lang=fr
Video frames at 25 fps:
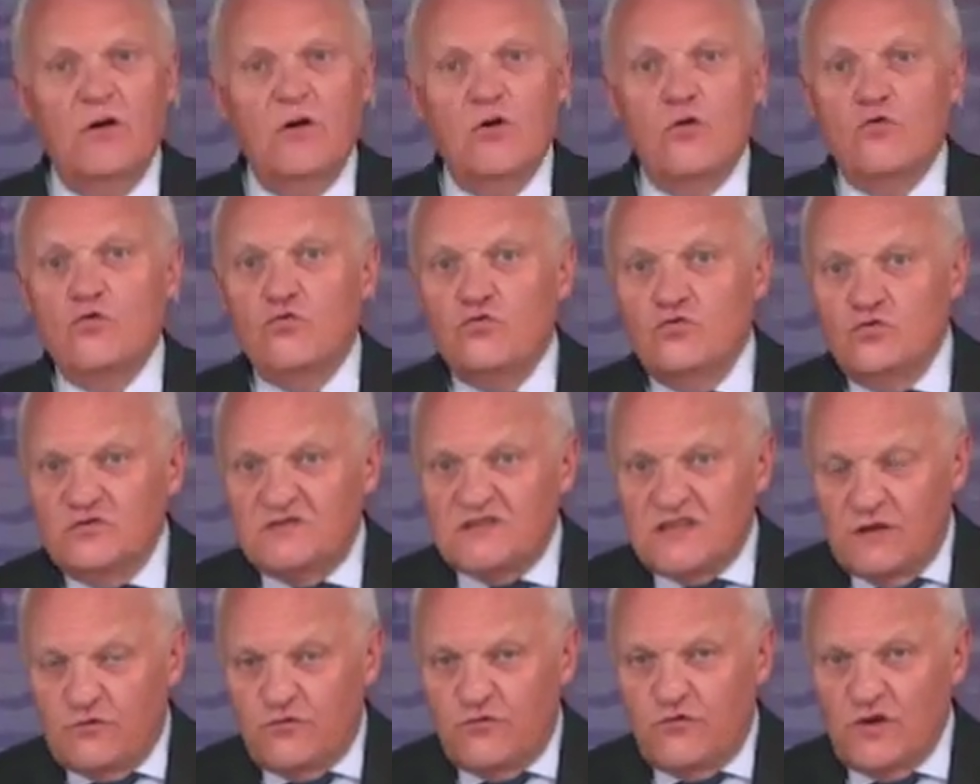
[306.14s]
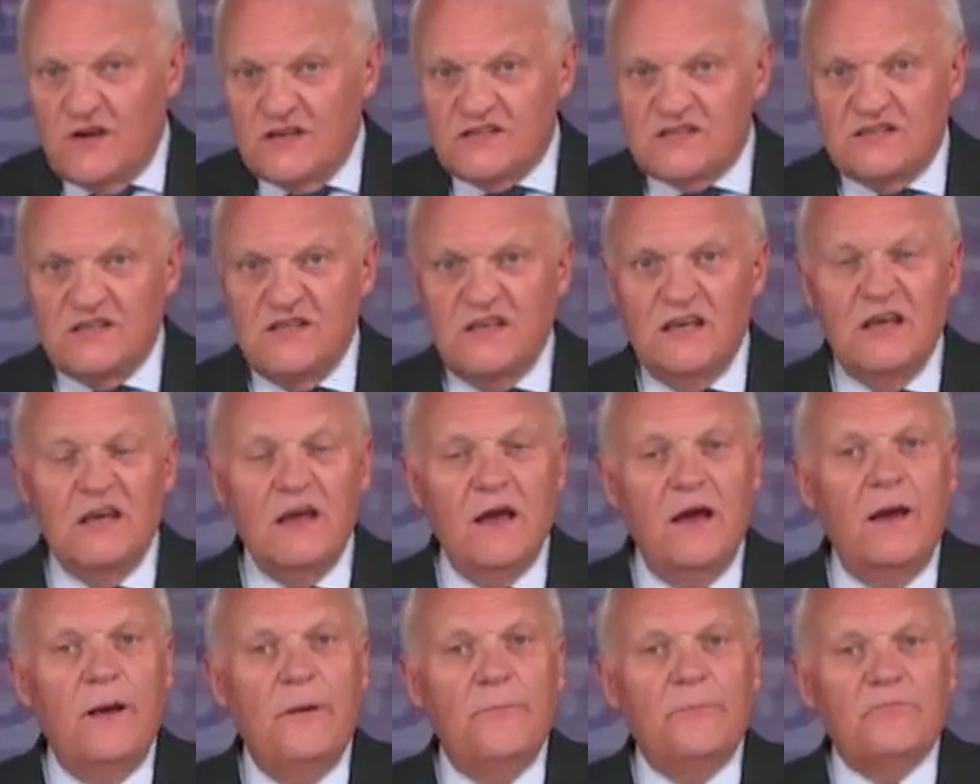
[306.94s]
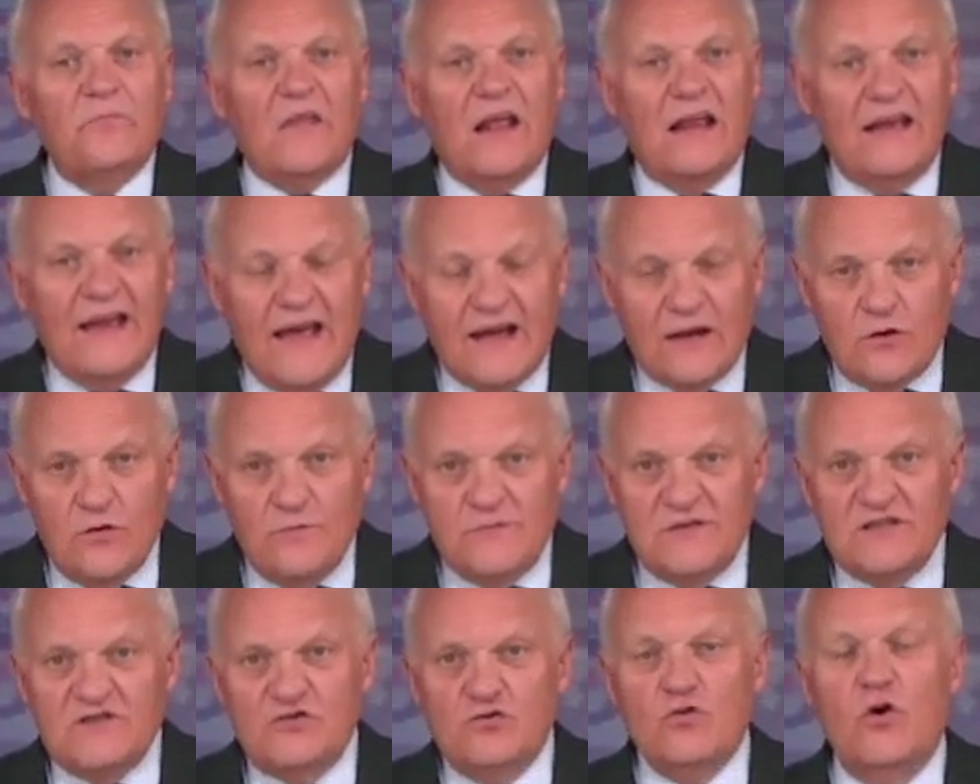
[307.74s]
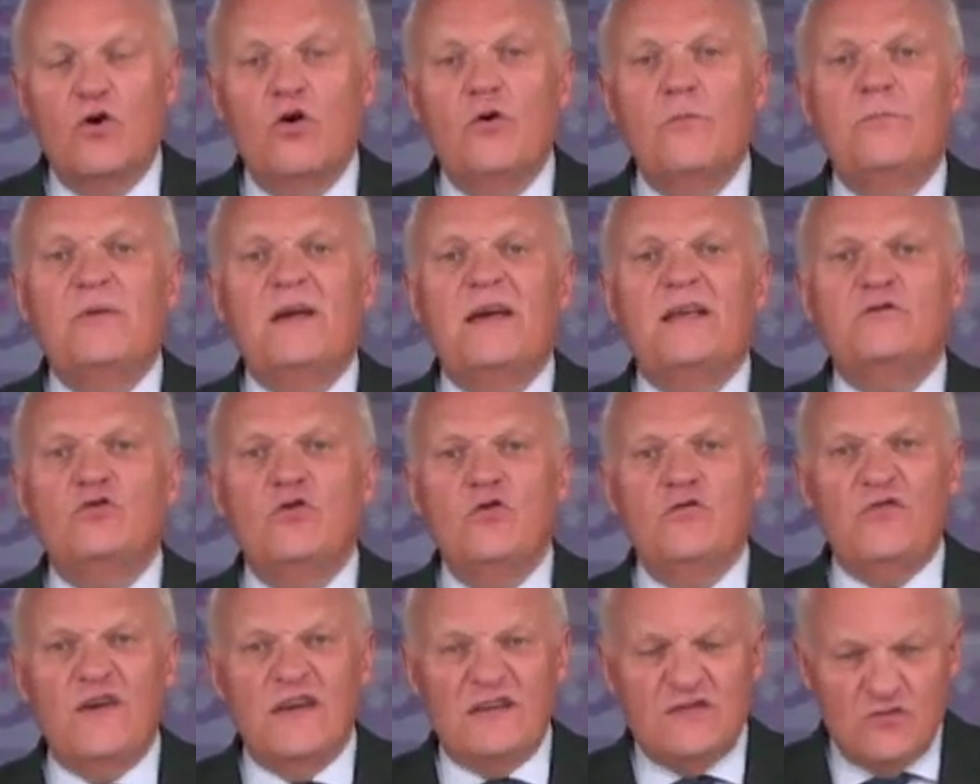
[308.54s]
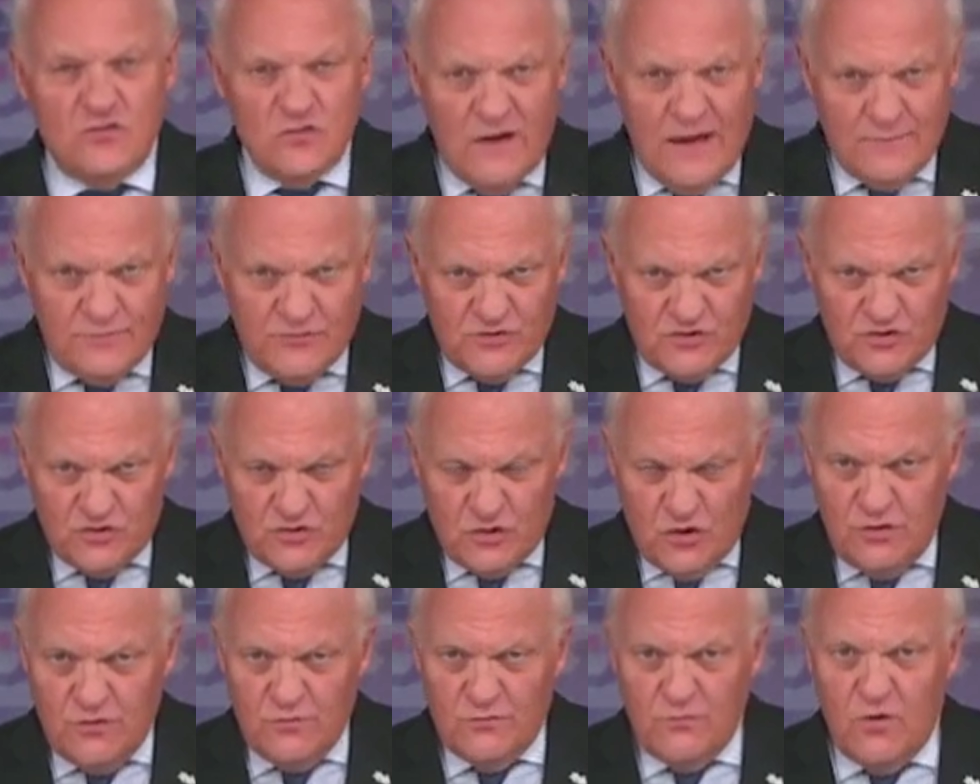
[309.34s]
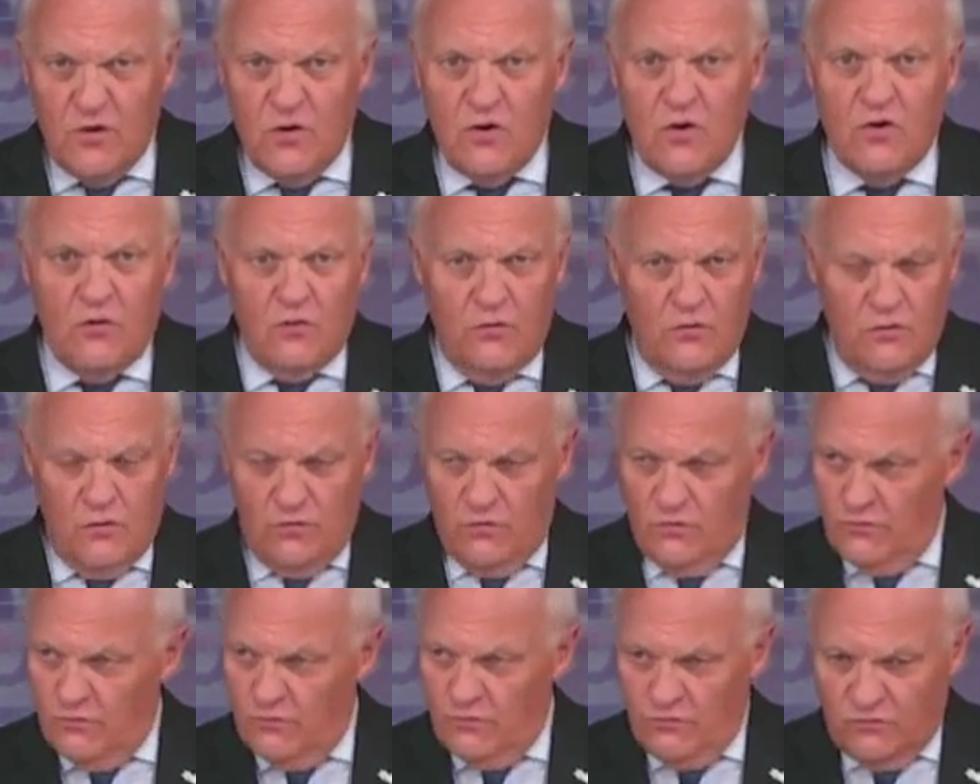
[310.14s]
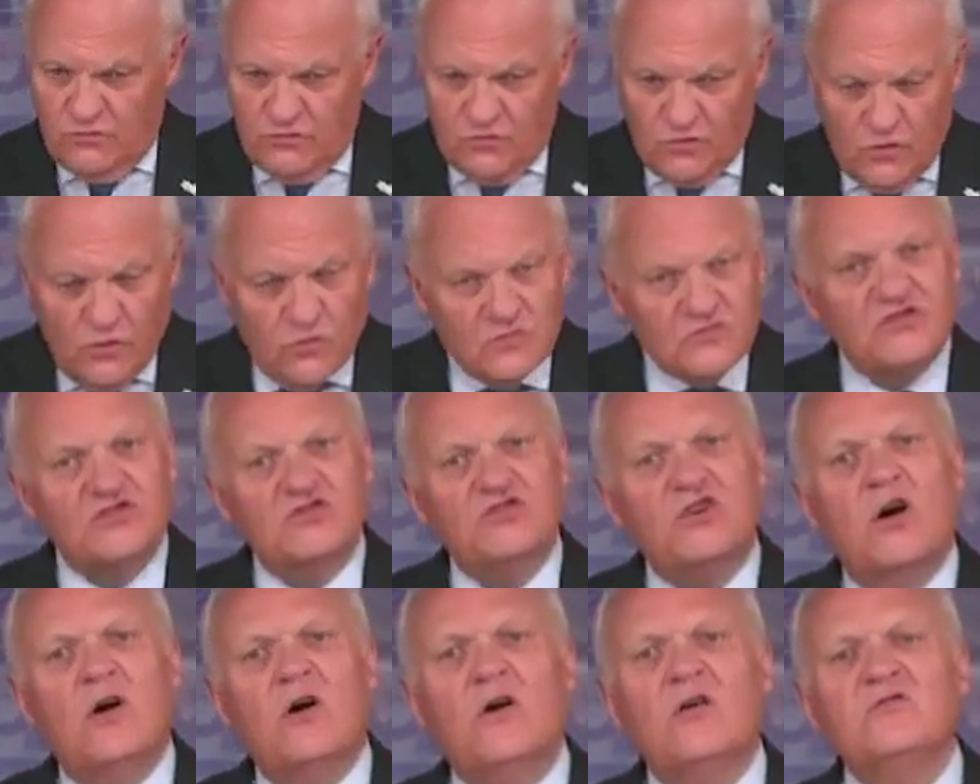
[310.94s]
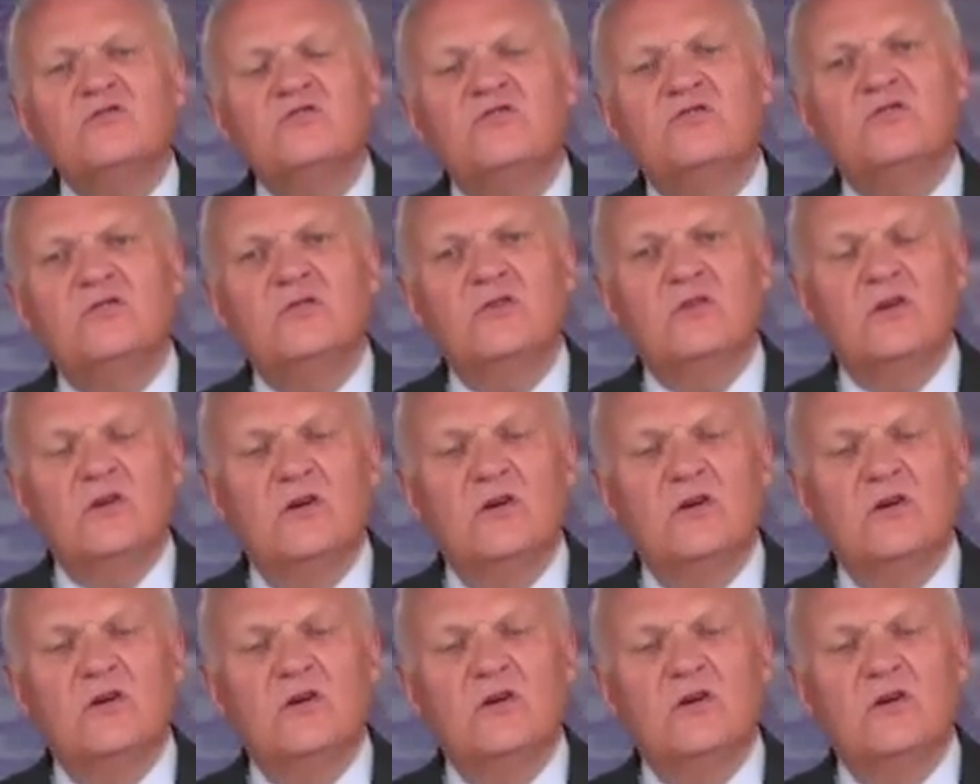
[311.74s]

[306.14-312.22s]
où, cette fois-ci, la Commission européenne, de façon absolument euh, consciente,